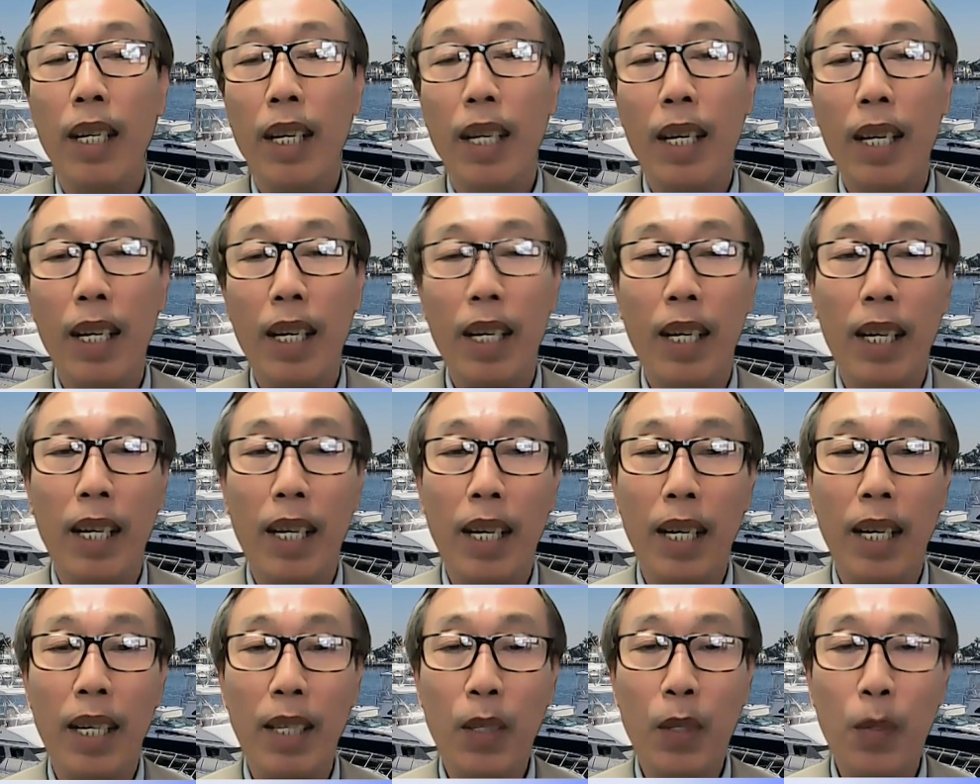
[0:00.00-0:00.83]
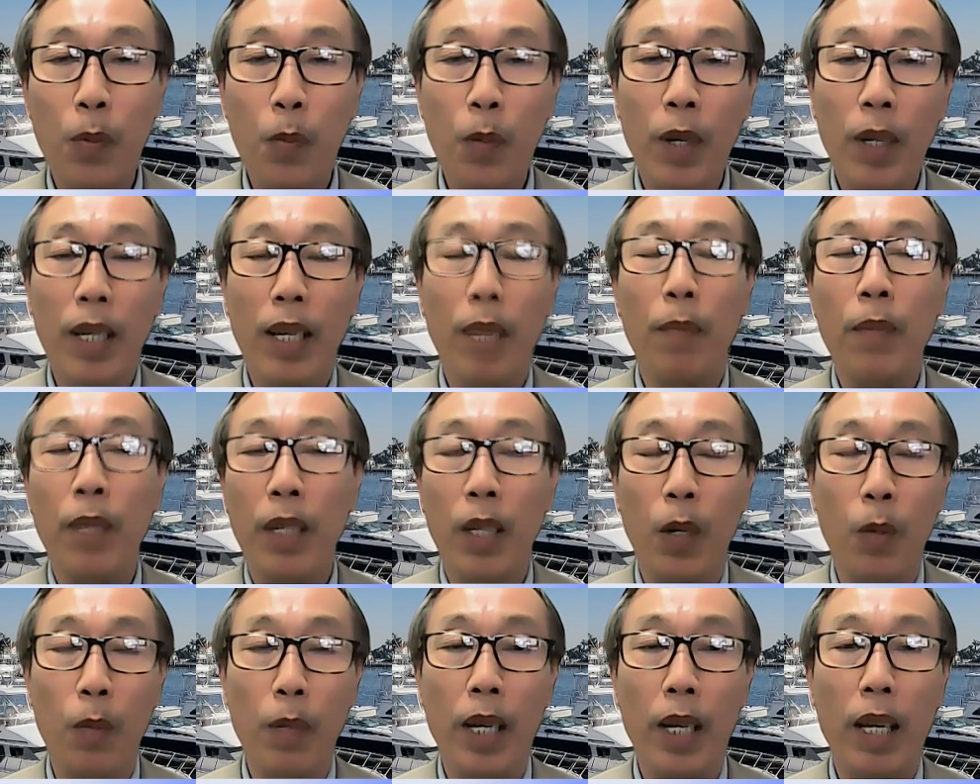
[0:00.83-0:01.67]
à, Trung Quốc là một nước
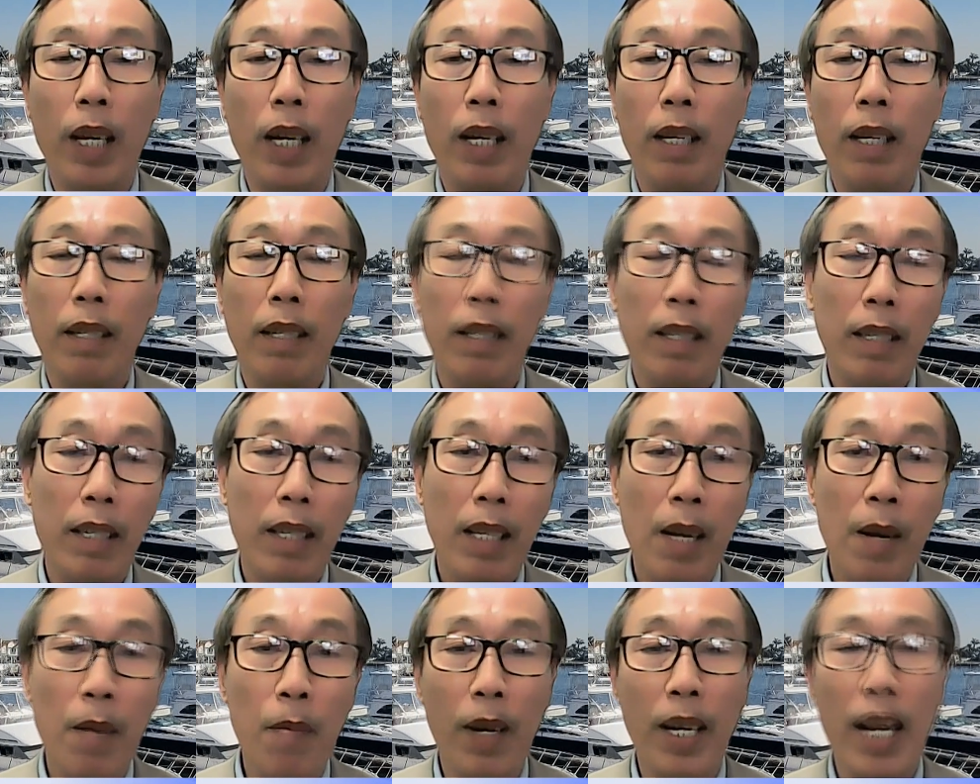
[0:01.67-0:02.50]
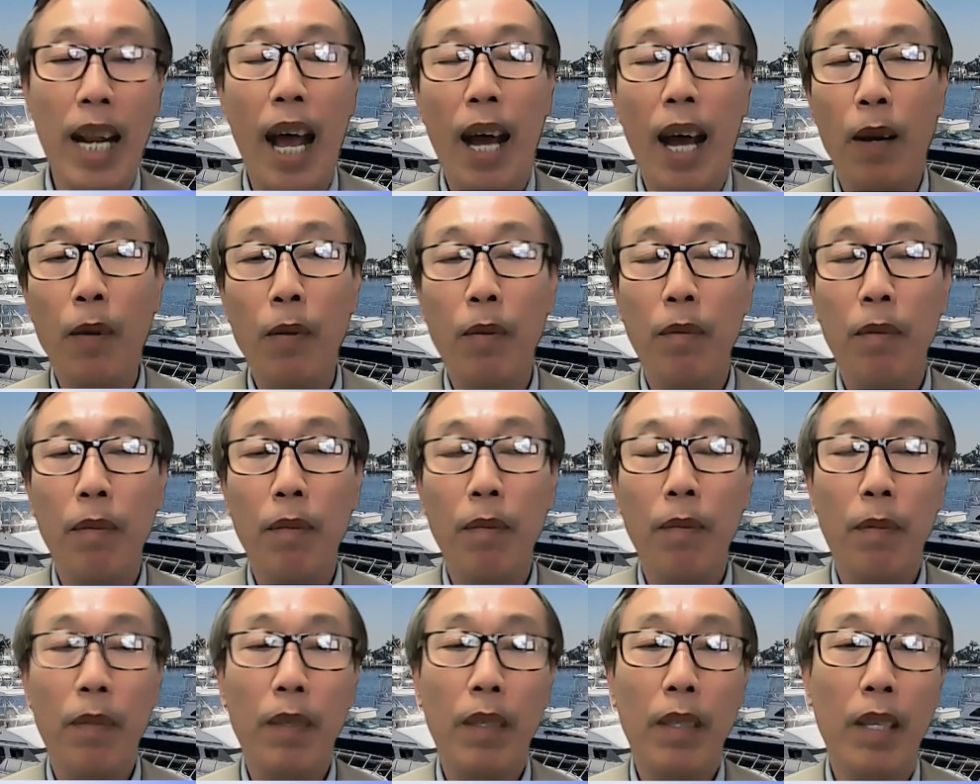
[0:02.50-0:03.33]
lục địa có một cái đảo
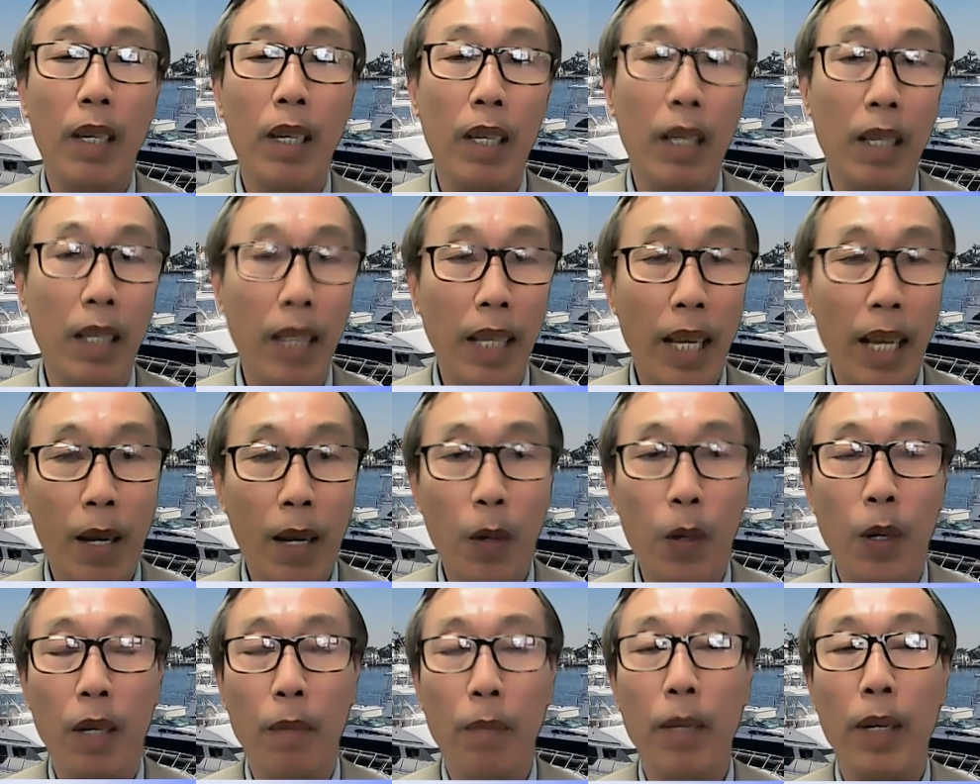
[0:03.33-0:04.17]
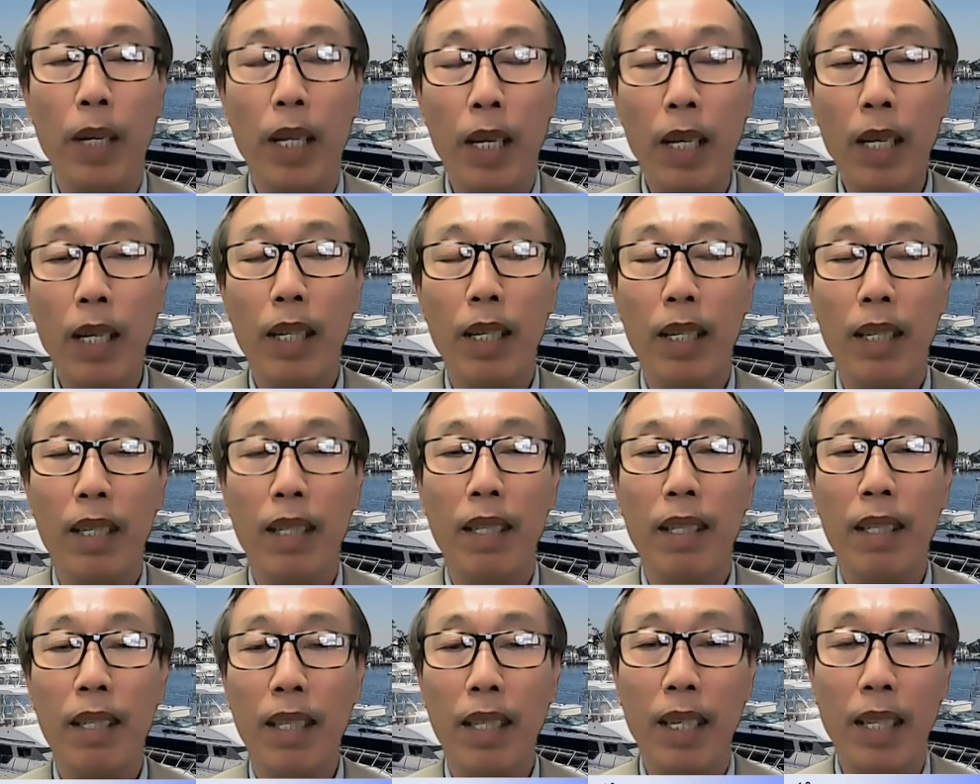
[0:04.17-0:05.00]
thì theo luật biển
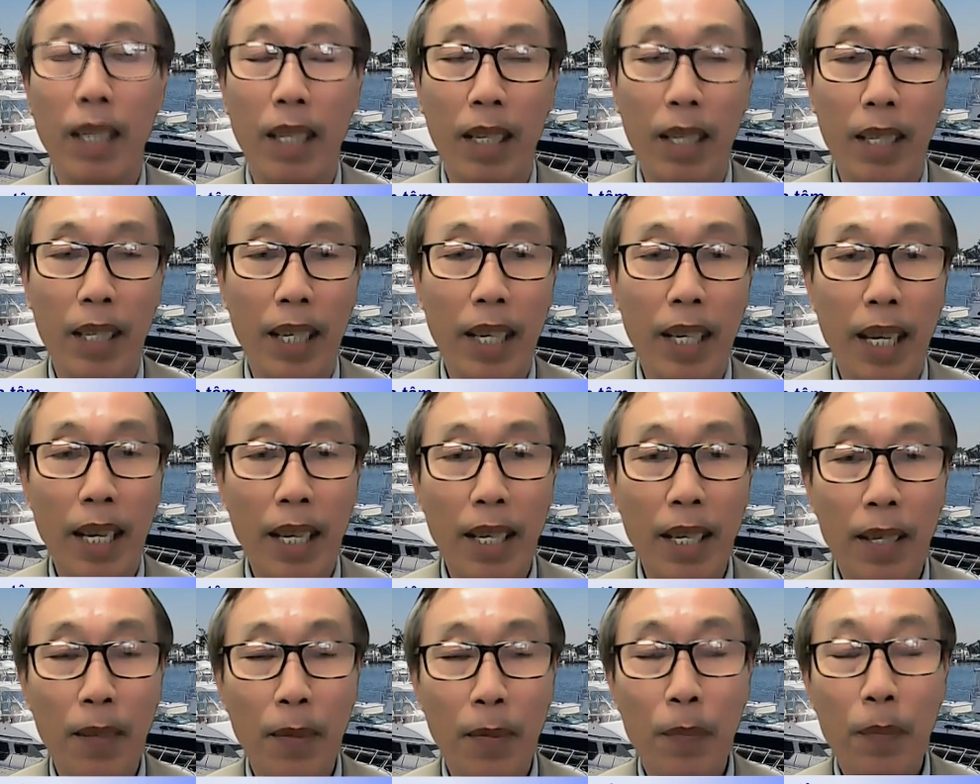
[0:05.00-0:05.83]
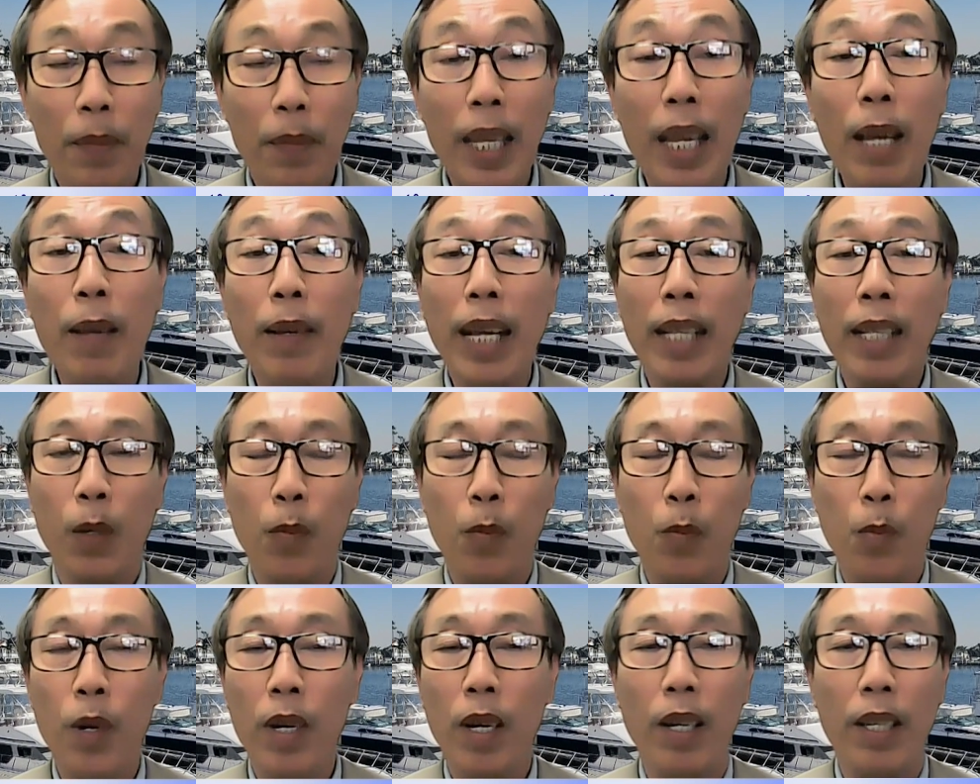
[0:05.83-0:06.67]
thì cái theo cách
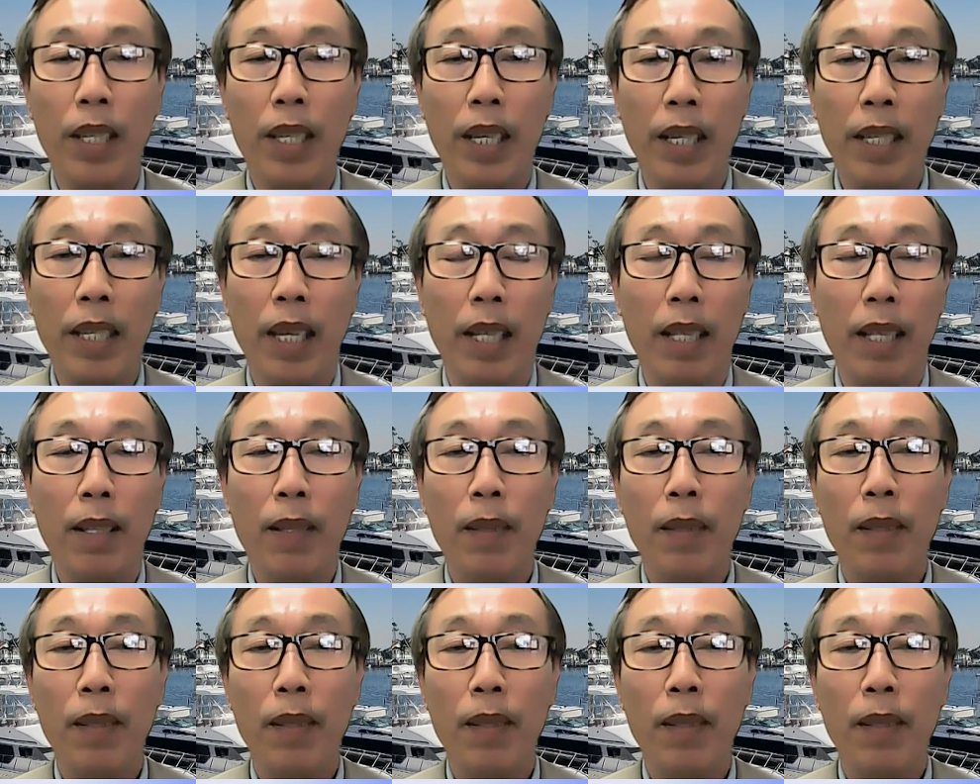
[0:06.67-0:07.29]
Trung Quốc họ diễn dịch